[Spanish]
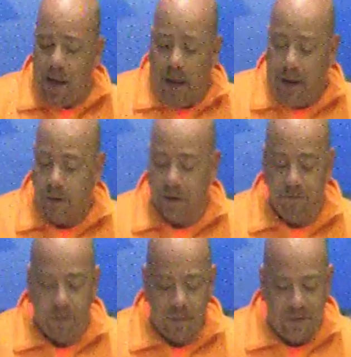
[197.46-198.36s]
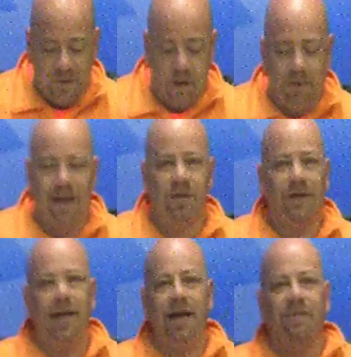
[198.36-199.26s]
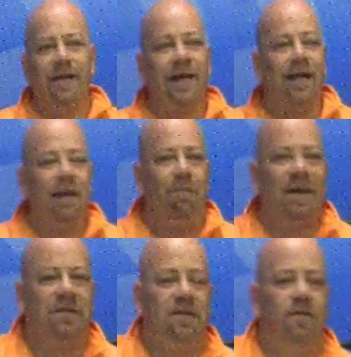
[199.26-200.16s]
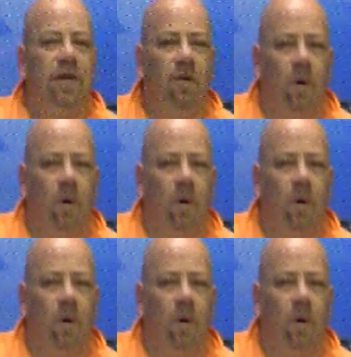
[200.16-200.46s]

En otra información, hablando de la Liga Mexicana del Pacífico,